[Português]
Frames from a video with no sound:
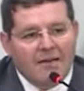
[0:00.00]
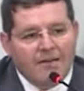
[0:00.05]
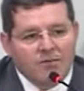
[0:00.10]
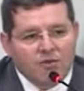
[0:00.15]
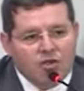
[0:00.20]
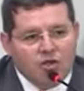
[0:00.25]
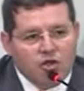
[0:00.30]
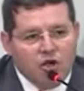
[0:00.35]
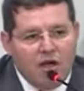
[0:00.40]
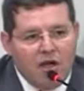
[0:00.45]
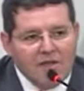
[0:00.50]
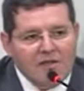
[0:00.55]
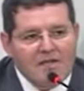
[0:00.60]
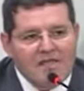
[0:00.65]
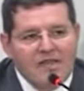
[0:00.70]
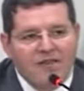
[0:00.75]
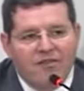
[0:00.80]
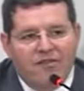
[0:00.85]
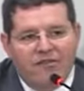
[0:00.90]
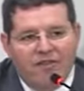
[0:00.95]
só
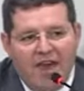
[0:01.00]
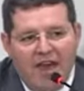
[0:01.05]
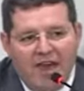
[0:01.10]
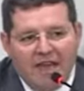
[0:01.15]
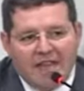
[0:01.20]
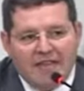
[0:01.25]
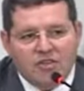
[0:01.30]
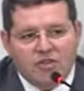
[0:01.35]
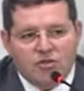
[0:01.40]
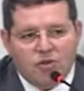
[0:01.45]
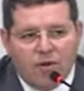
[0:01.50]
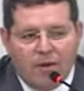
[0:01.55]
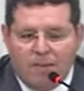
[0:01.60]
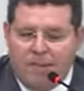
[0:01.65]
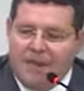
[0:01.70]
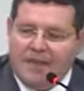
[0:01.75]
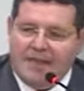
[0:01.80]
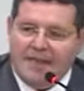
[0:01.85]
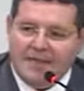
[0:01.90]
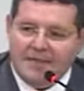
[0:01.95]
se veda sua
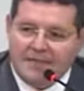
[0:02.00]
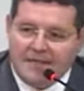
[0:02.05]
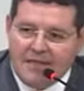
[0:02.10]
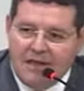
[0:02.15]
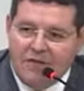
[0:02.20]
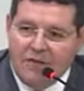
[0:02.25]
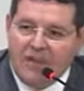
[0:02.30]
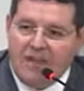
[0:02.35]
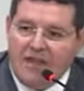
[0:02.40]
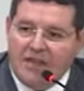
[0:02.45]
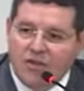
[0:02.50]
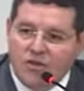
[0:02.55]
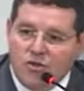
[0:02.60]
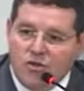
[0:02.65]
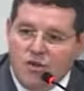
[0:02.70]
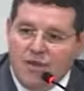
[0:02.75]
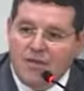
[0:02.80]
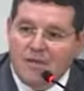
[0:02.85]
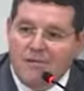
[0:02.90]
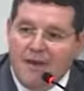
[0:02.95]
impetração em
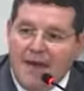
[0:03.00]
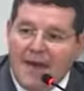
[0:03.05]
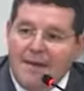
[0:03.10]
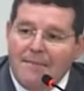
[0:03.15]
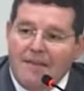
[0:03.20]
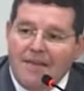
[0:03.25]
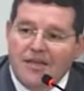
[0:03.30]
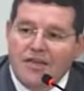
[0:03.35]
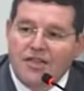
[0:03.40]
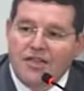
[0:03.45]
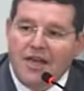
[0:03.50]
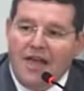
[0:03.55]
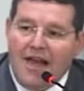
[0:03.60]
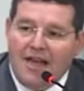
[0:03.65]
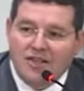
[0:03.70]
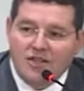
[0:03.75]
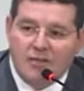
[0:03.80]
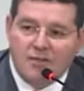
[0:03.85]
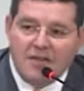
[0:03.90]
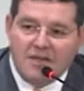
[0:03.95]
questões meramente
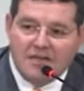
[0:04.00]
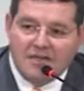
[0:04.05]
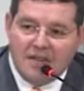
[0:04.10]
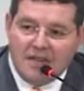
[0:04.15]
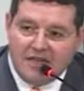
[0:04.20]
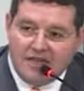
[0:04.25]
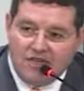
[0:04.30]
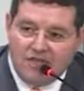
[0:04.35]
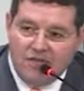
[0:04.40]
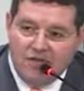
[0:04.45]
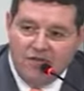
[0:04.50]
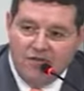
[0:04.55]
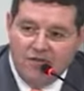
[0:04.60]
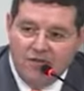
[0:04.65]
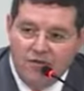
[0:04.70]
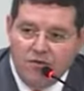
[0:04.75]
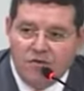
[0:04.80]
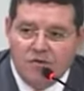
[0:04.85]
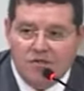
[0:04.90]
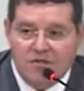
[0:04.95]

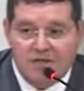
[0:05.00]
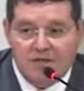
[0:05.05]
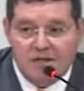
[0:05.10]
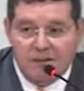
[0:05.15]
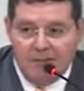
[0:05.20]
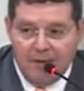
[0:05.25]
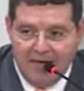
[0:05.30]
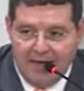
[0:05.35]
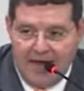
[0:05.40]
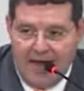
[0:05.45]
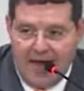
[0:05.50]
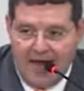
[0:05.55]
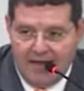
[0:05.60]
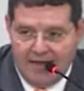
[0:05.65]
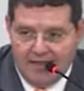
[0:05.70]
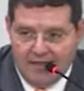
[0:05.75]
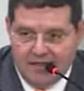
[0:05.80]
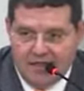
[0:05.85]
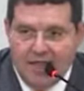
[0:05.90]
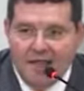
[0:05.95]

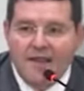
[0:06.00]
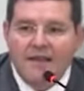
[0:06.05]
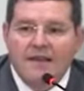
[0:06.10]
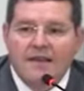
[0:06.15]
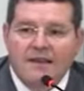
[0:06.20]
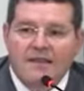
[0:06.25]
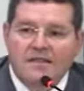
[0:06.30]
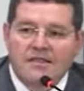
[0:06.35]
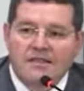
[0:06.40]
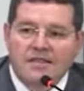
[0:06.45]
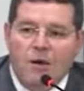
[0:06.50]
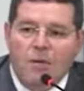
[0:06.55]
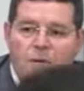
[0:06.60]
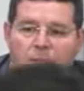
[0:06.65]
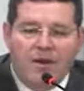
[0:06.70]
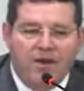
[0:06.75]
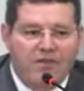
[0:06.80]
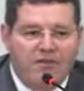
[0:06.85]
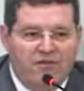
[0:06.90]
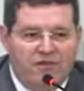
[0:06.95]
administrativo-disciplinares, que estão
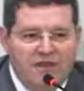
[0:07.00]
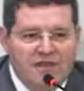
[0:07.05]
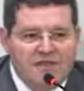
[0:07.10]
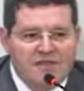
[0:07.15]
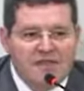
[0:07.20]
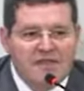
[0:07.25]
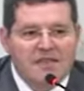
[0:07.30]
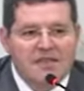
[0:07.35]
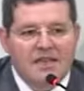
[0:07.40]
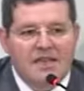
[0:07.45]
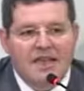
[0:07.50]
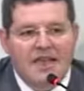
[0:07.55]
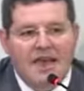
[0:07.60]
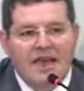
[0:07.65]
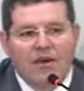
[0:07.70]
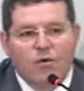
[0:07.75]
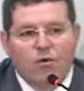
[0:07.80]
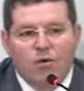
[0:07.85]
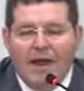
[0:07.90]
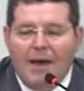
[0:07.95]
previstas em
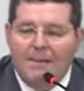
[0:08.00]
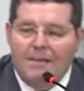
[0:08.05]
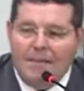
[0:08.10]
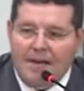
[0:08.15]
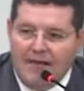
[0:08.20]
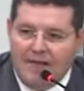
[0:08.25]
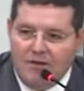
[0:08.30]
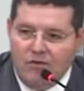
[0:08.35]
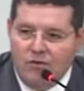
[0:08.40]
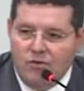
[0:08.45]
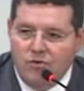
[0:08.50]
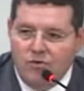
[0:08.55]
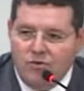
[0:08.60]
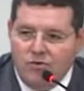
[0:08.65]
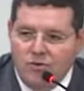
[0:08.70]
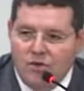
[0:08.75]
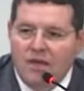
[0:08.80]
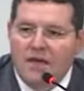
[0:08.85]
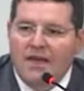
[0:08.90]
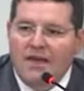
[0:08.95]

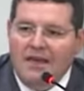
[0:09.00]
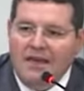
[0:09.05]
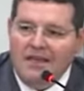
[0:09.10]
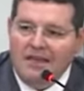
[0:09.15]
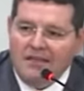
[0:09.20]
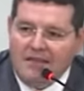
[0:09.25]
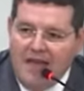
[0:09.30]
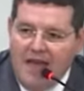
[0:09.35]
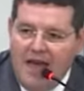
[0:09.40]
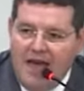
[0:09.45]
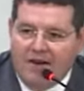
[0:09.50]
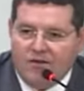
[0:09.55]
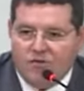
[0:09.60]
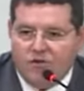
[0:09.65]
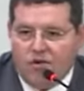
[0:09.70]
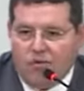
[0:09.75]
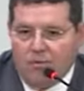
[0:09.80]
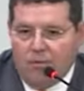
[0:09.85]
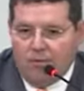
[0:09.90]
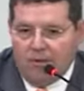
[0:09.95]
regulamentos internos,
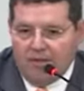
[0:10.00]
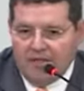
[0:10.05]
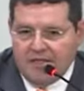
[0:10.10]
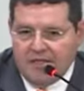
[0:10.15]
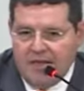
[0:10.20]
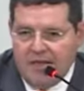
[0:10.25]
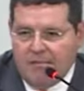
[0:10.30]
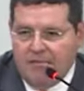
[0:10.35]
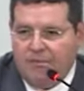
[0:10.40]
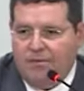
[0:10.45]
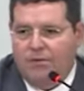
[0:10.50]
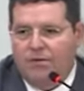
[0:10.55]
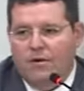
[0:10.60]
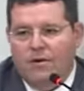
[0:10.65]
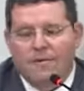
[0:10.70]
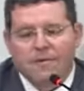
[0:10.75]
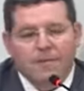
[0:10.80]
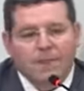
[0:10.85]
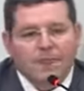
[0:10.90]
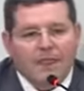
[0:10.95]
como, por exemplo,
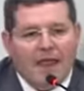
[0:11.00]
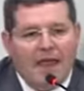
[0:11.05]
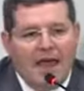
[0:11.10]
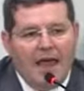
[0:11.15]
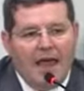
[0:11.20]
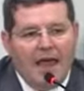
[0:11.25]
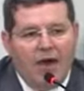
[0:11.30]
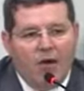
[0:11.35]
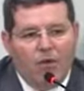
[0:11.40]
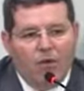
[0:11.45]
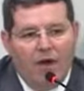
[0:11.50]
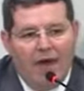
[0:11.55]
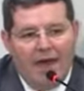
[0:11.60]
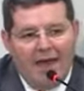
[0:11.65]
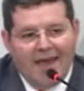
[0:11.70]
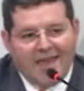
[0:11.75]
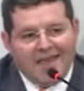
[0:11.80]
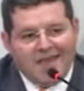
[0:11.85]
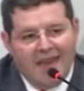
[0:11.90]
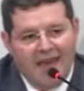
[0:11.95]
é, o
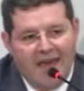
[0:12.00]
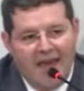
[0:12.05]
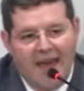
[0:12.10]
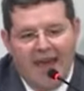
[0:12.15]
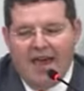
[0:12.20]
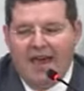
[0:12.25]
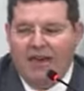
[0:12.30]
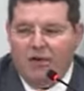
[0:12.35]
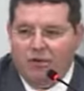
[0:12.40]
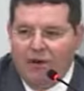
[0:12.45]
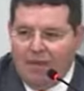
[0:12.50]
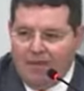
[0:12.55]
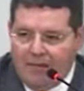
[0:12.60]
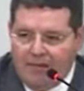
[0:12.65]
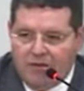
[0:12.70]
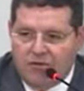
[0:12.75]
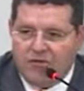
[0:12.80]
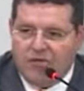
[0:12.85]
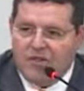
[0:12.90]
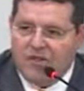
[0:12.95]
RDE,
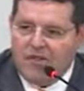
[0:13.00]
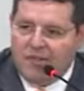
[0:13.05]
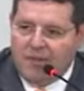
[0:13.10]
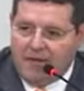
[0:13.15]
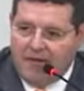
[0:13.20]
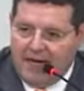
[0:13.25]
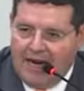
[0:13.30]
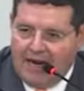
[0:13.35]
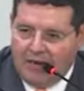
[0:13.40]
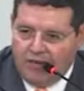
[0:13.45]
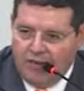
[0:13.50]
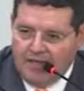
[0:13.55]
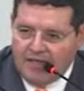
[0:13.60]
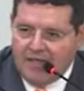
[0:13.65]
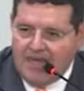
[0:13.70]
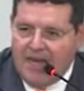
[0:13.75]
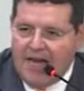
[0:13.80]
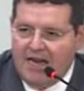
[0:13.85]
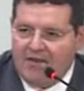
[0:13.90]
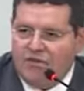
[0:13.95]
Regulamento Disciplinar do
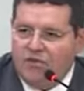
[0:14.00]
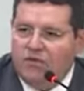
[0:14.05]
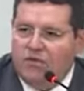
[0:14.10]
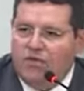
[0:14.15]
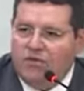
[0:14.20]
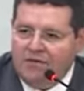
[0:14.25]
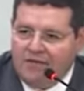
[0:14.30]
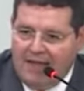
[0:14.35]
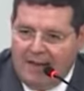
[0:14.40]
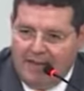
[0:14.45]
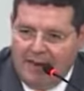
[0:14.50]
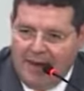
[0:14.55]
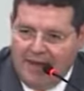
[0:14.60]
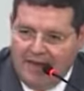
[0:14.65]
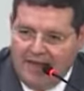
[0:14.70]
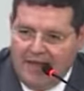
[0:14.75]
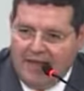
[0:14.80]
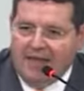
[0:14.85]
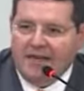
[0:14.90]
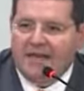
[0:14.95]
Exército, da
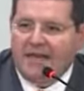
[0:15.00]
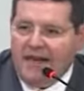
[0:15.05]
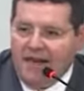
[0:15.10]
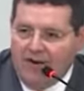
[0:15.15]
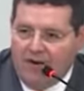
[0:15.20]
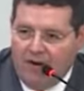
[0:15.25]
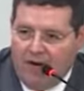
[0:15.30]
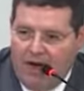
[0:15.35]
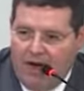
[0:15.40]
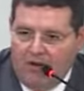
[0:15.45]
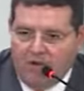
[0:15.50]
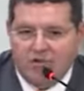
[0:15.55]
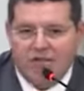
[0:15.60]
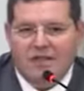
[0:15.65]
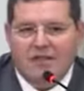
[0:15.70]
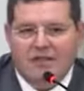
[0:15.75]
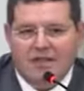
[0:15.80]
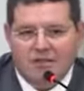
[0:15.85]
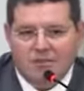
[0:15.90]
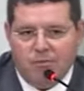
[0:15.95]
Marinha, da
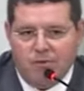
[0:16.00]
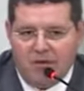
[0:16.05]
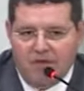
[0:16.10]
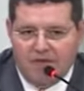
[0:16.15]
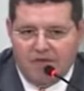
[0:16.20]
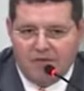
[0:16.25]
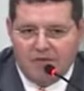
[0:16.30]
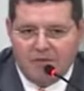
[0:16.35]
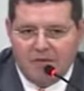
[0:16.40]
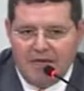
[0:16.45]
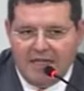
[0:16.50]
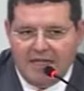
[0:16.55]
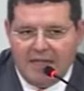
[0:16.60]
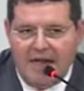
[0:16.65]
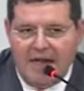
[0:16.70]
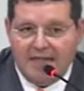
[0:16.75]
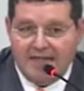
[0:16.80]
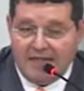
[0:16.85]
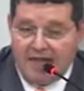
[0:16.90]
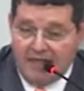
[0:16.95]
Aeronáutica, das Polícias
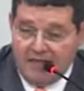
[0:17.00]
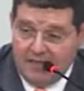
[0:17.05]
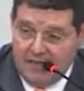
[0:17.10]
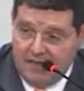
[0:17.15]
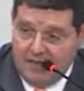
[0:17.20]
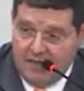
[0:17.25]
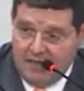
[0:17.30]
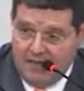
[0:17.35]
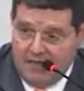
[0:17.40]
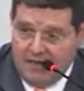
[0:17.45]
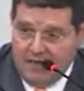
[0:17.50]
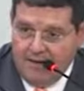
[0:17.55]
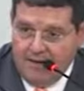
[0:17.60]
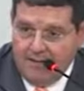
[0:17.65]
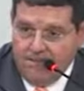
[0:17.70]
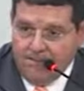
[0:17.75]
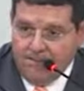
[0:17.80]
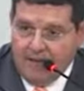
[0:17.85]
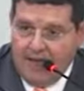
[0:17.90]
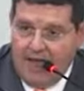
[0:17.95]
Militares, aí sim.
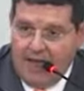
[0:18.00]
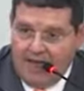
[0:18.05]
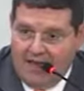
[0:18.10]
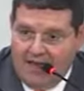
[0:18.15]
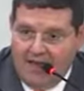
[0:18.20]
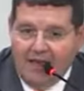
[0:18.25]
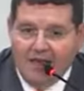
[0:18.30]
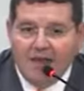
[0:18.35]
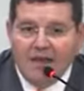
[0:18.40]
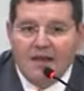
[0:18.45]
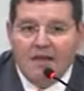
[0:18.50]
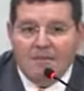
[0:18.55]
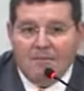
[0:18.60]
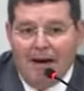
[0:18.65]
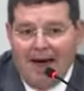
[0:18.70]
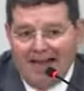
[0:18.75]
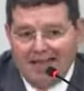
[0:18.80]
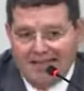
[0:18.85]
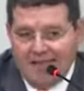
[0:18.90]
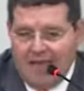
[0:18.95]
É,
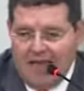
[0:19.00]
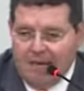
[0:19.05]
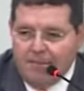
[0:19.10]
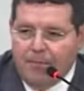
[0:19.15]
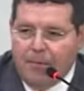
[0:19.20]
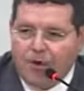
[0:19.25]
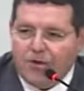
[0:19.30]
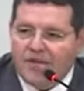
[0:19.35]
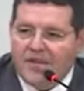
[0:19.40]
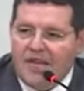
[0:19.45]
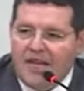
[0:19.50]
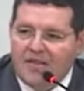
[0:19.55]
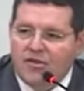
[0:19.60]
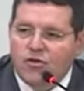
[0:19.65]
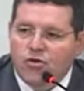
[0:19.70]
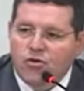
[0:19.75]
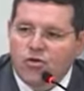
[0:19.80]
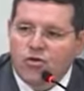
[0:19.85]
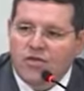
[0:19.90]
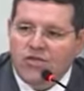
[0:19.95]
mas em
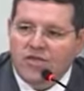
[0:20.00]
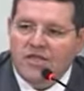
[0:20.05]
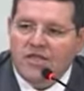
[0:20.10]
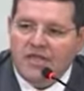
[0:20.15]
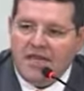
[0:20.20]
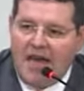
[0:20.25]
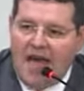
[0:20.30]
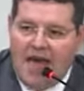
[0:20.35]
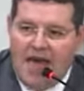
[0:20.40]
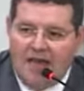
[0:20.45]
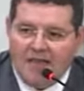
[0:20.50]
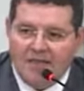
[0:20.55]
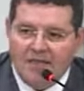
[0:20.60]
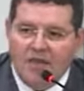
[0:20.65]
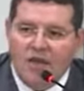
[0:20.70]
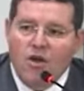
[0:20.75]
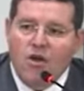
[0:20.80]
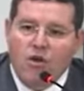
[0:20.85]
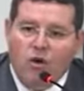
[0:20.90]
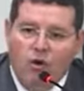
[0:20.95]
processos judiciais,
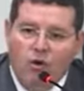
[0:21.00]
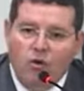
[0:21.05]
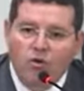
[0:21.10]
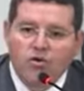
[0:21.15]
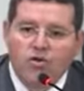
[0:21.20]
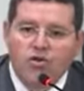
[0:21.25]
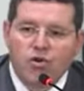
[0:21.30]
onde